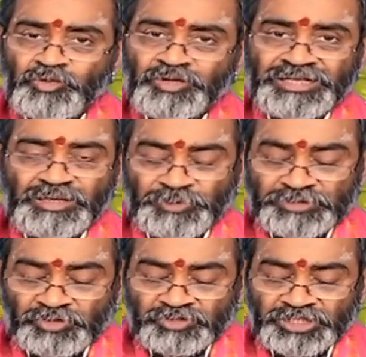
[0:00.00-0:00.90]
ఏదో ఒక
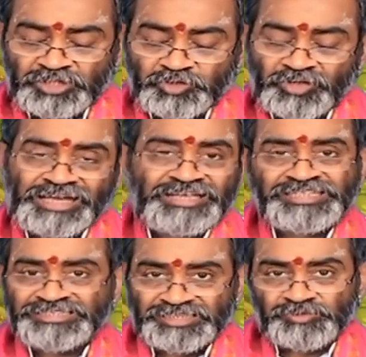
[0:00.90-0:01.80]
నెపంతో జనులతో
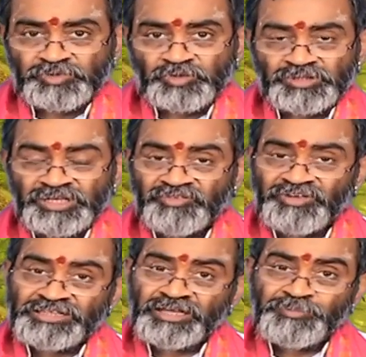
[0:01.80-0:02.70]
కలహించడం
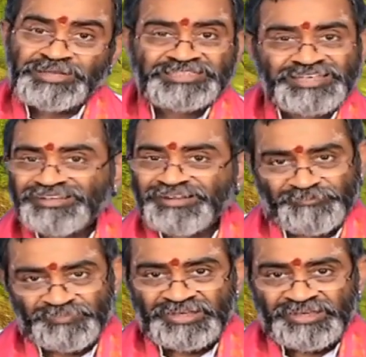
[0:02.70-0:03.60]
కొందరికి వాదాలు భలే
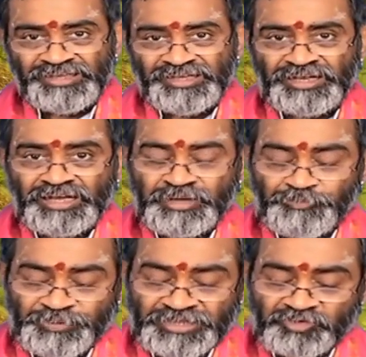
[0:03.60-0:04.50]
సరదా ఈ
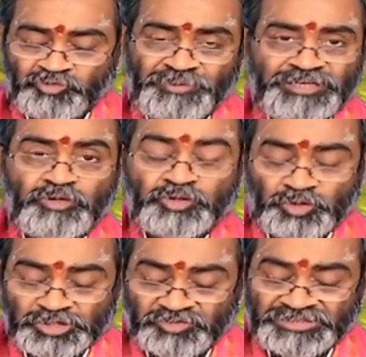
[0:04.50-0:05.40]
కలహప్రియత్వం అనేది
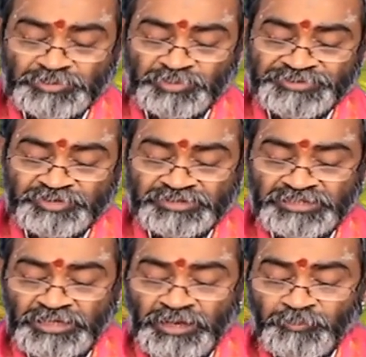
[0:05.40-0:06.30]
ఒక దోషం అని
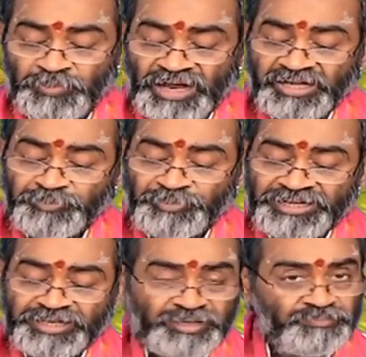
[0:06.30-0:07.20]
చెప్పబడుతుంది
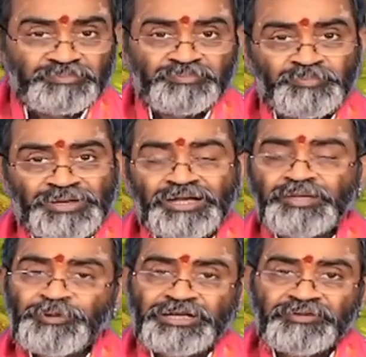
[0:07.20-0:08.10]
ప్రాణిపీడనం
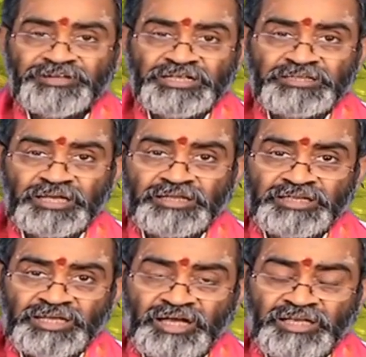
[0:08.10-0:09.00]
ప్రాణిపీడనం అంటే
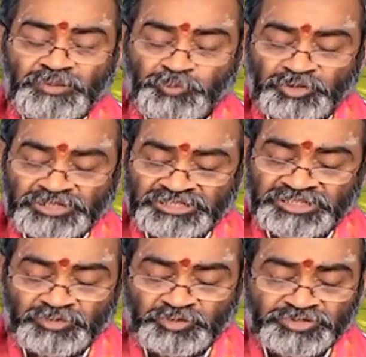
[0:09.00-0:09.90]
తన దేహాన్ని
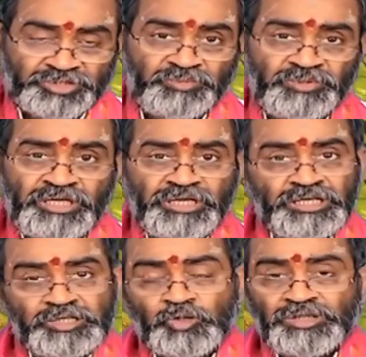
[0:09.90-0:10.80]
పోషించడం కోసం
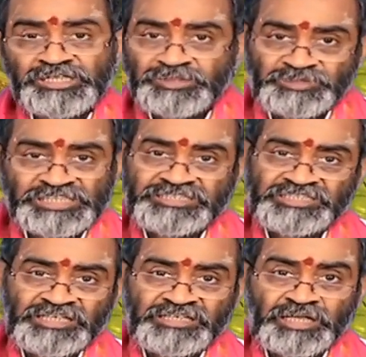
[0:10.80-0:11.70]
ఇతరుల్ని
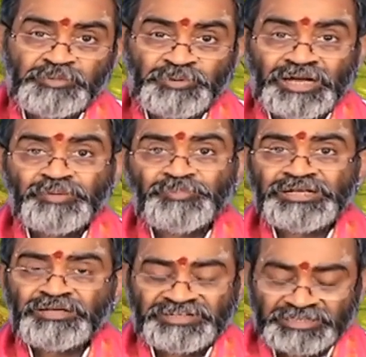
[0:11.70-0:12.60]
హింసించితే దాని
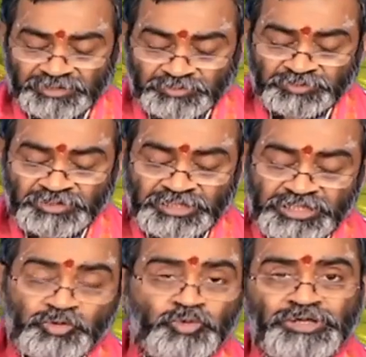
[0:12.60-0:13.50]
ప్రాణిపీడనం అంటారు
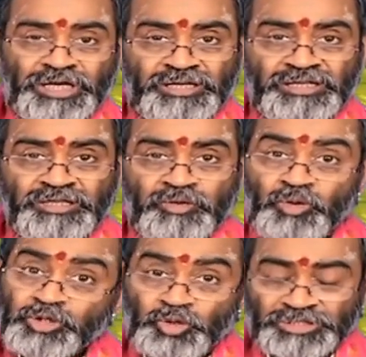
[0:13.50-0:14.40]
ఇది కూడా
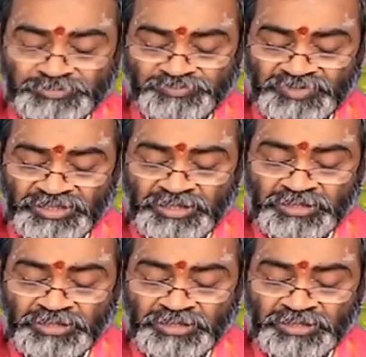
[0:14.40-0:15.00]
ఒక దోషం